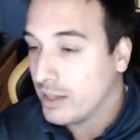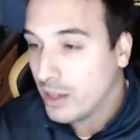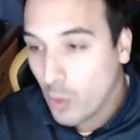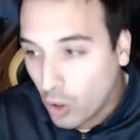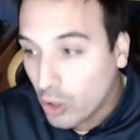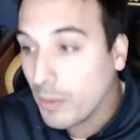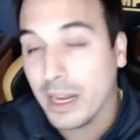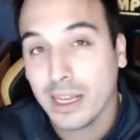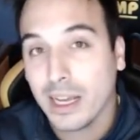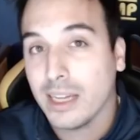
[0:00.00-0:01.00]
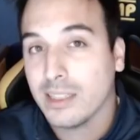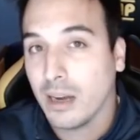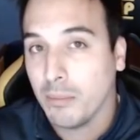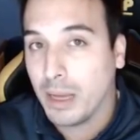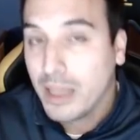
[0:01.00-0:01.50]
Luego no vale que hagáis
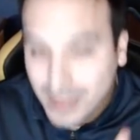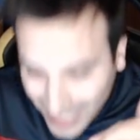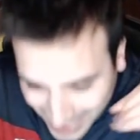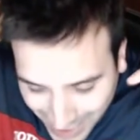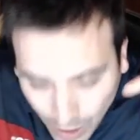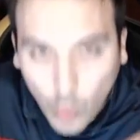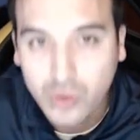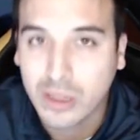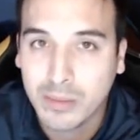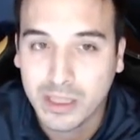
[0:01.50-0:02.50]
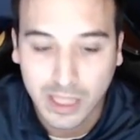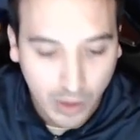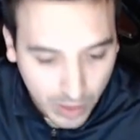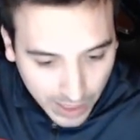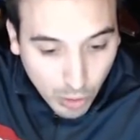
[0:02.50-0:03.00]
trampa, ¿eh? Tiene que ser justamente ahora.